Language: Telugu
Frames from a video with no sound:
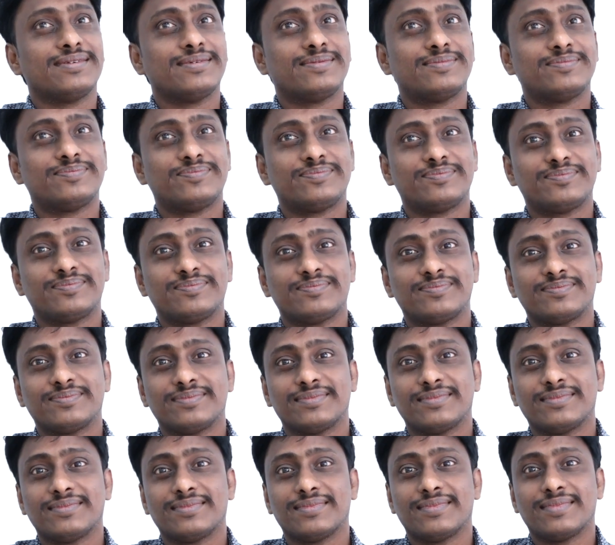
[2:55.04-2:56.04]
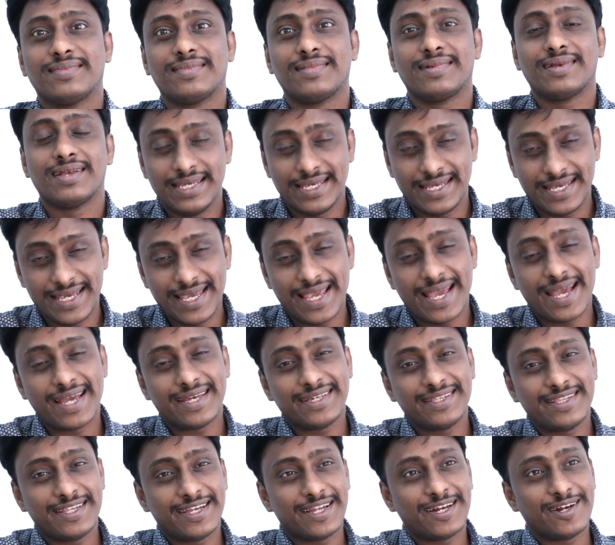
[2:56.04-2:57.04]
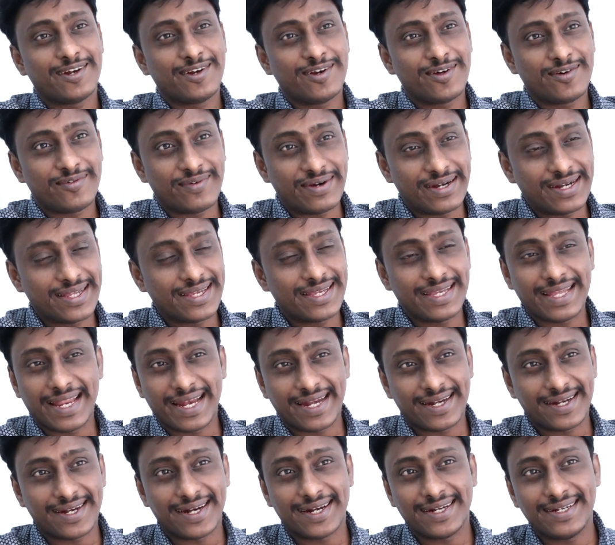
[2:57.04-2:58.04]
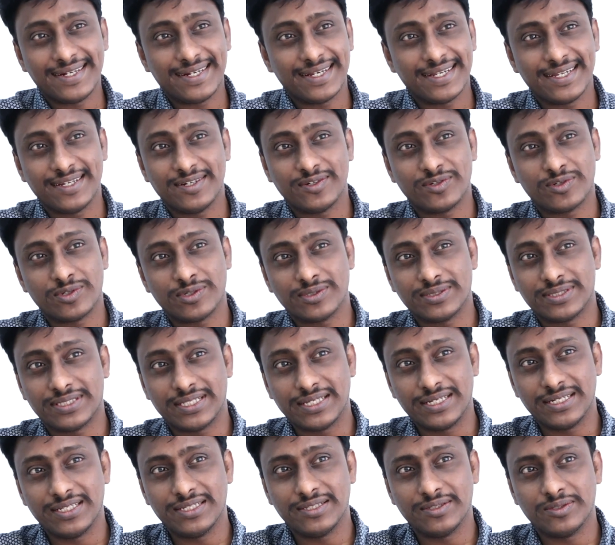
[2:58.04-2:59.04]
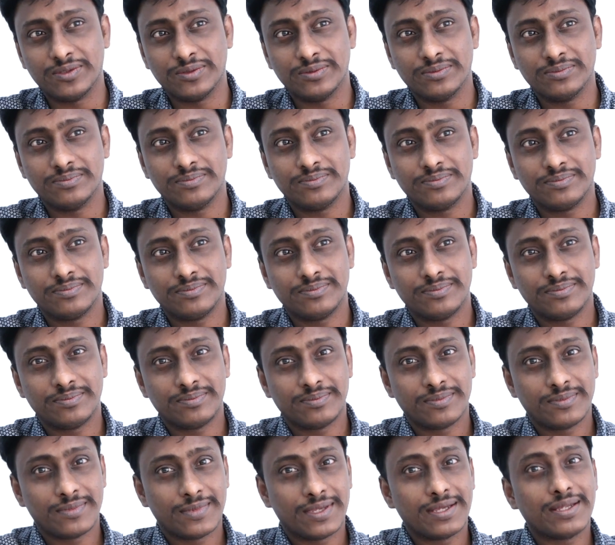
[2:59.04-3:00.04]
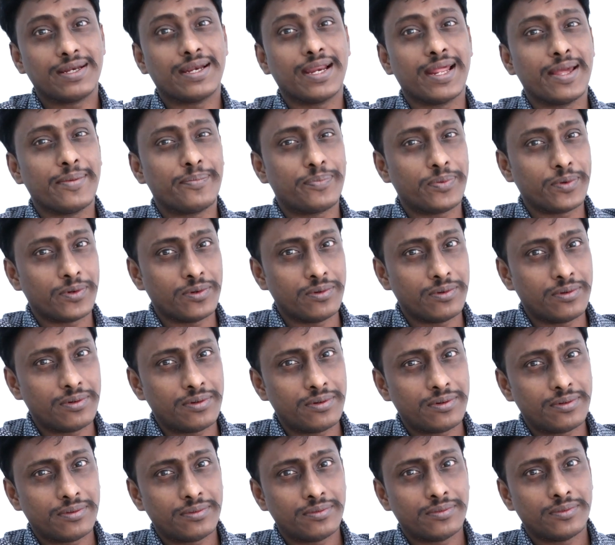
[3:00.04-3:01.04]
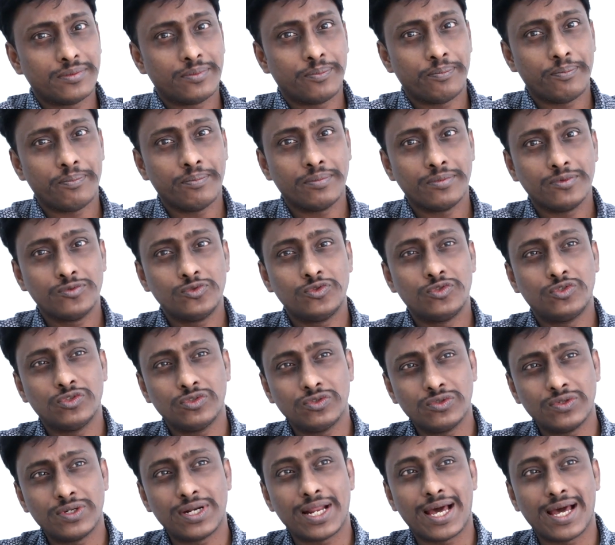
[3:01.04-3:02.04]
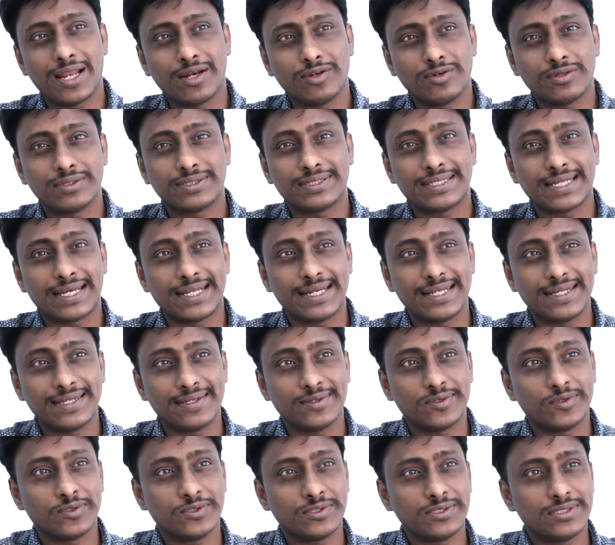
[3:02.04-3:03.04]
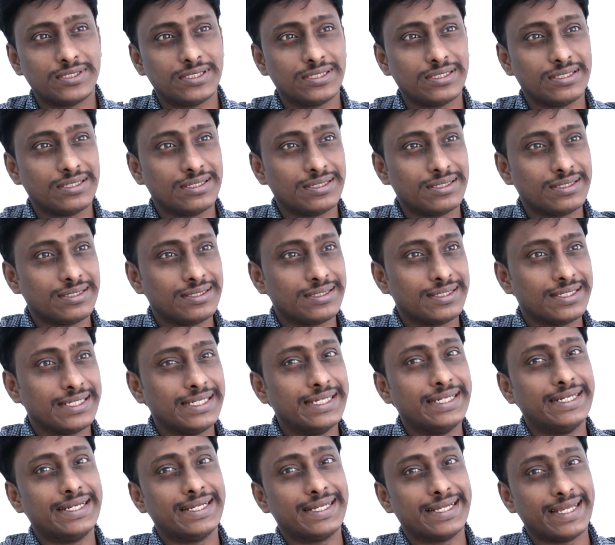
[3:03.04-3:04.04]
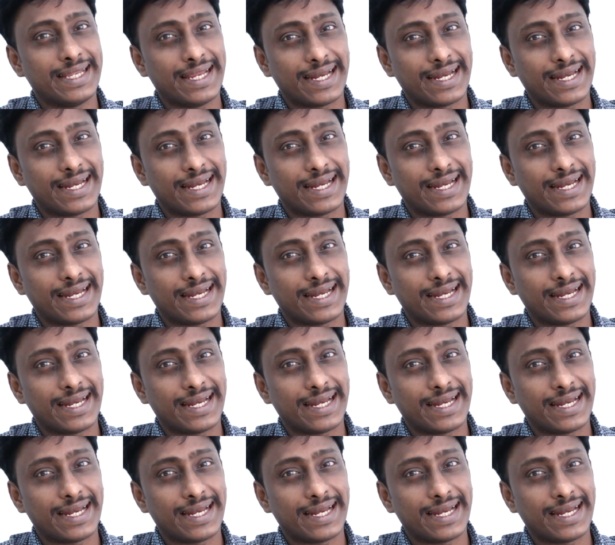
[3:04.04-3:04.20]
అడుగుతున్నాడు ఆ ముసలవ్వని ఈ ఐదేళ్లలో వాడికి ఎండ అంటే ఏంటో తెలియదు రేపు జూన్ నాలుగో తారీఖు నుంచి వీడికి